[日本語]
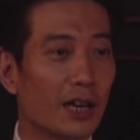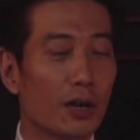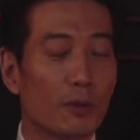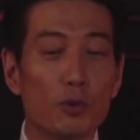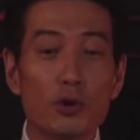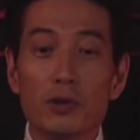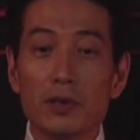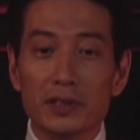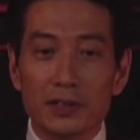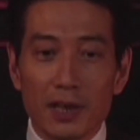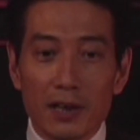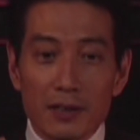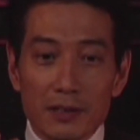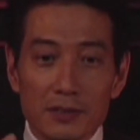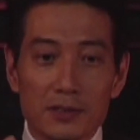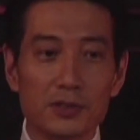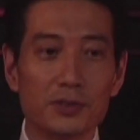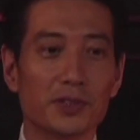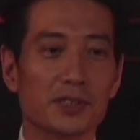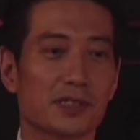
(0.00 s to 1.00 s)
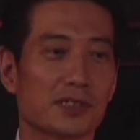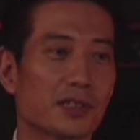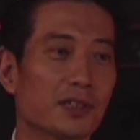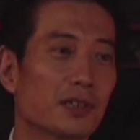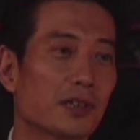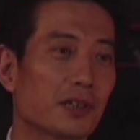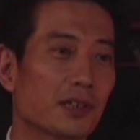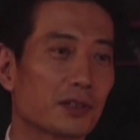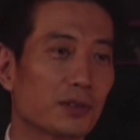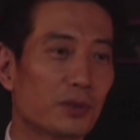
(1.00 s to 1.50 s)
僕はダンスは好き
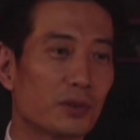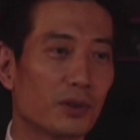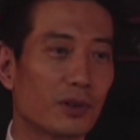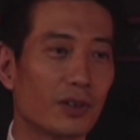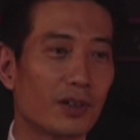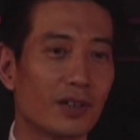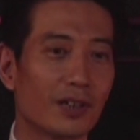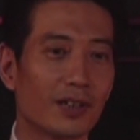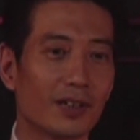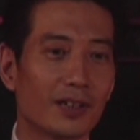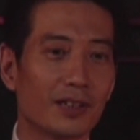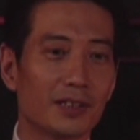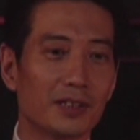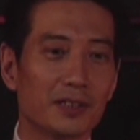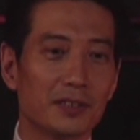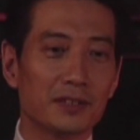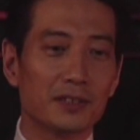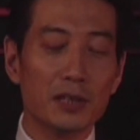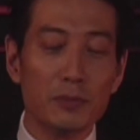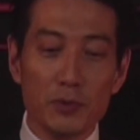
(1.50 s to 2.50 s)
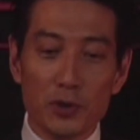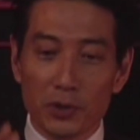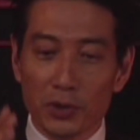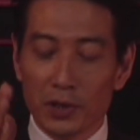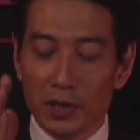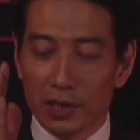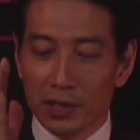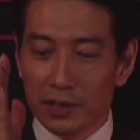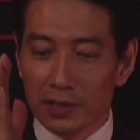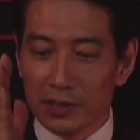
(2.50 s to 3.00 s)
だけど、でも